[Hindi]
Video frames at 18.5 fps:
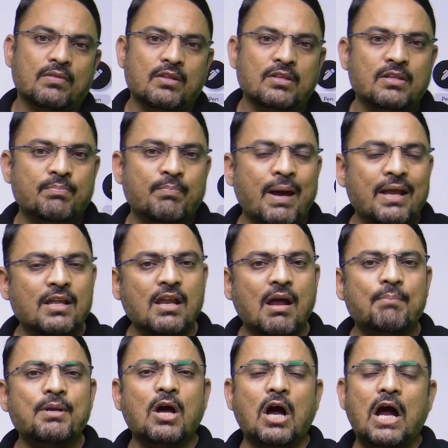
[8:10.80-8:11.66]
मैनर
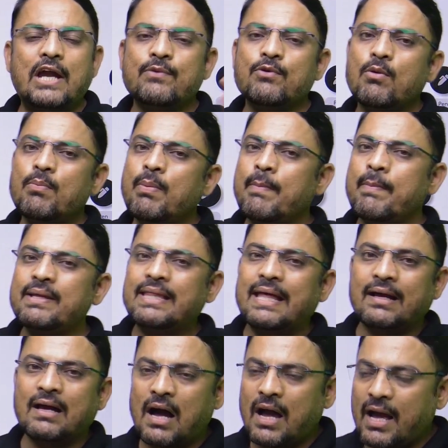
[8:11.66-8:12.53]
हमने एडवर्ब में भी
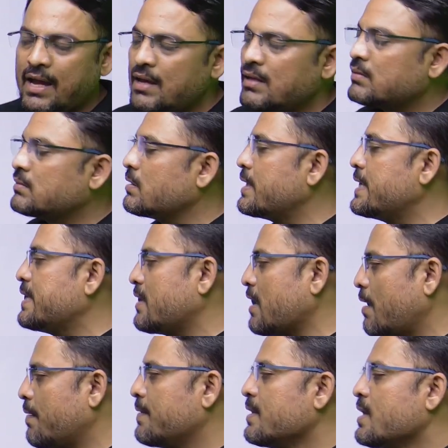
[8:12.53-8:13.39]
देखा है
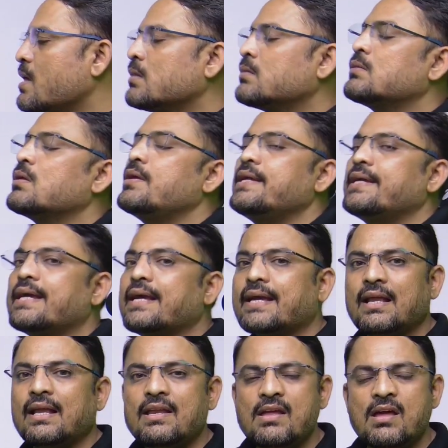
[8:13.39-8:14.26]
तरीका तरीके
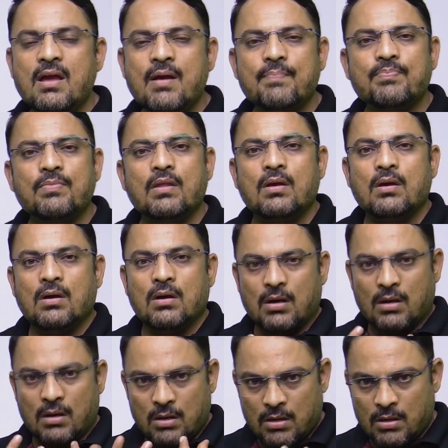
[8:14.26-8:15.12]
के लिए
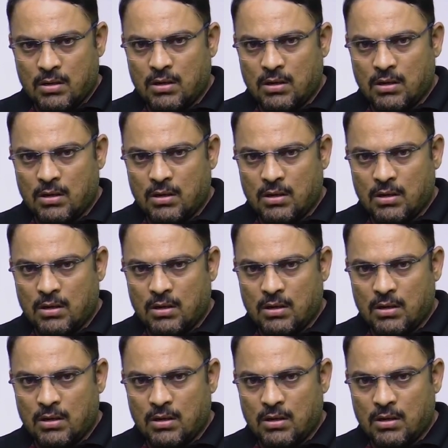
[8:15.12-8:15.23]
आ,